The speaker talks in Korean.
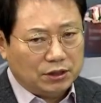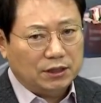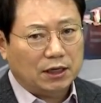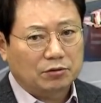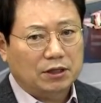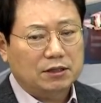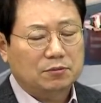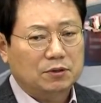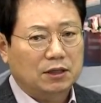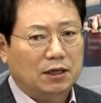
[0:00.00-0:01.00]
이하라고 되어
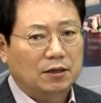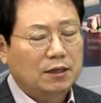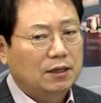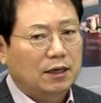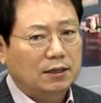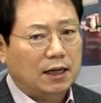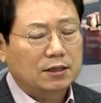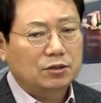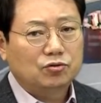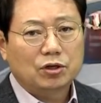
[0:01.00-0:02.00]
있습니다. 아,
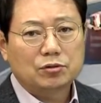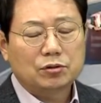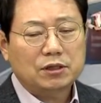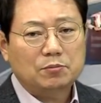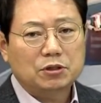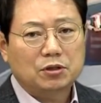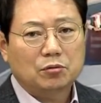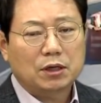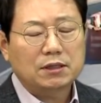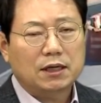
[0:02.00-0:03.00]
다른 휴게소는
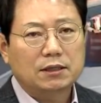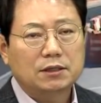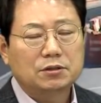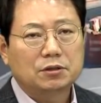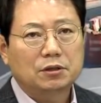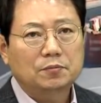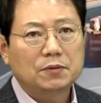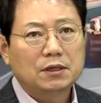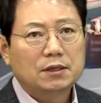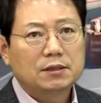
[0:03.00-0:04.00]
30km까지는 안 되죠.
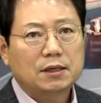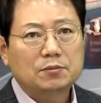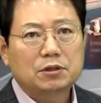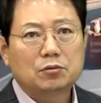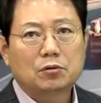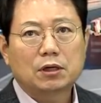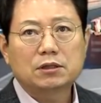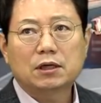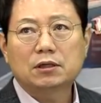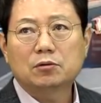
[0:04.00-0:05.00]

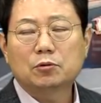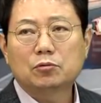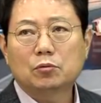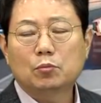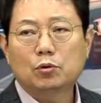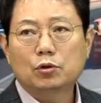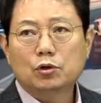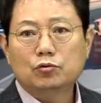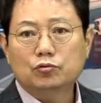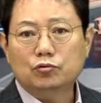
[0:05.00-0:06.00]
30km까지는 안 되고 보통 뭐
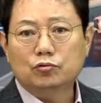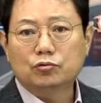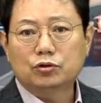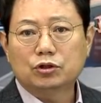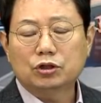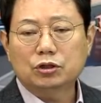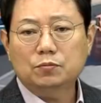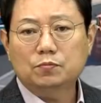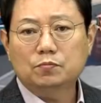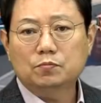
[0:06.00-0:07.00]

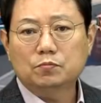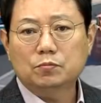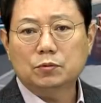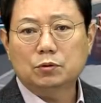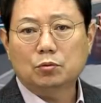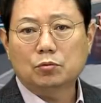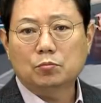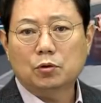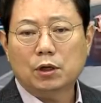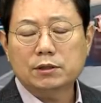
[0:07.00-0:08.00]
60, 또는
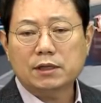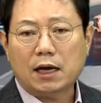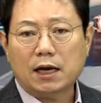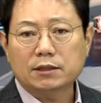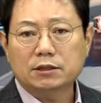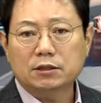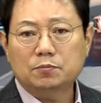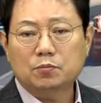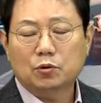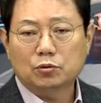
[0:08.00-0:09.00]
뭐 한
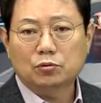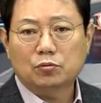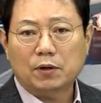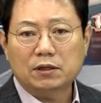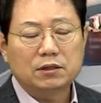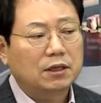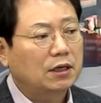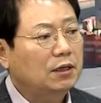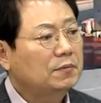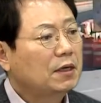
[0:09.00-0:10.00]
40, 그 정도는
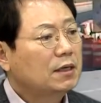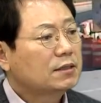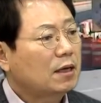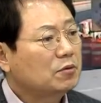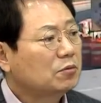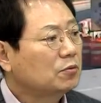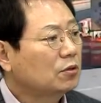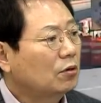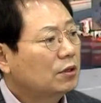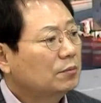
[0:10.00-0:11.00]
봤는데 30은
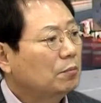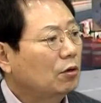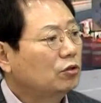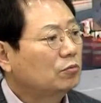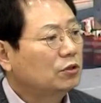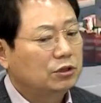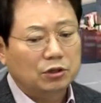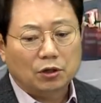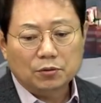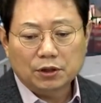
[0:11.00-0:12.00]
매우
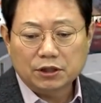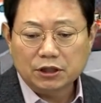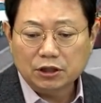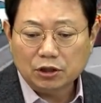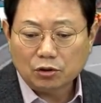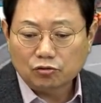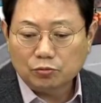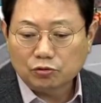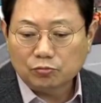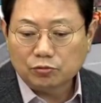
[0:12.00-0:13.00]
드물죠. 이게 길이 이제
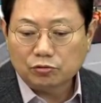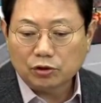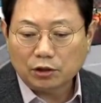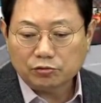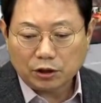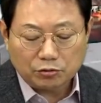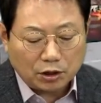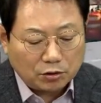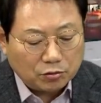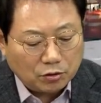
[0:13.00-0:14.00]
꾸불꾸불뚱하기도
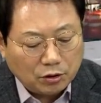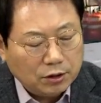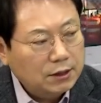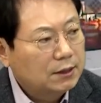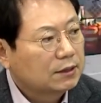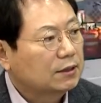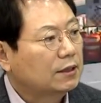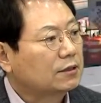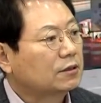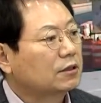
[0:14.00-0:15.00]
하고
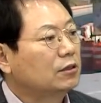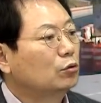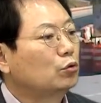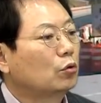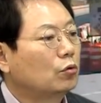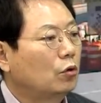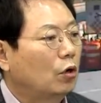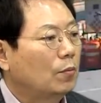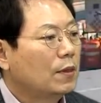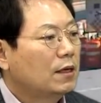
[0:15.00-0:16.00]
그래서 길도
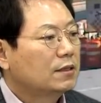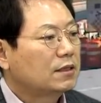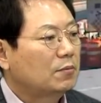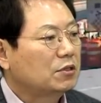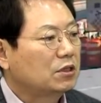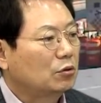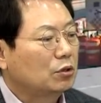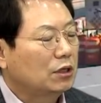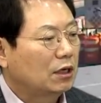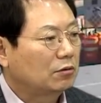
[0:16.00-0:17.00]
좁고 30km
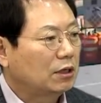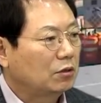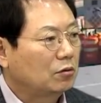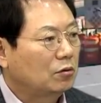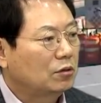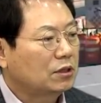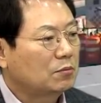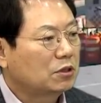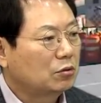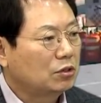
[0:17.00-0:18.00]
이하라고 돼 있고
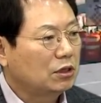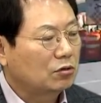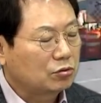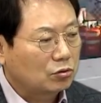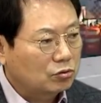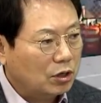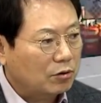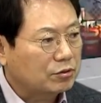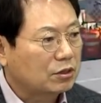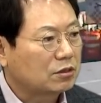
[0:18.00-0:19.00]
30km 이하로 저도
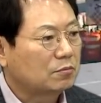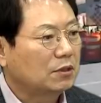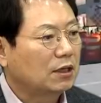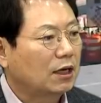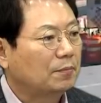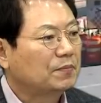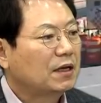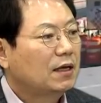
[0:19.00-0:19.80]
가고 있었습니다.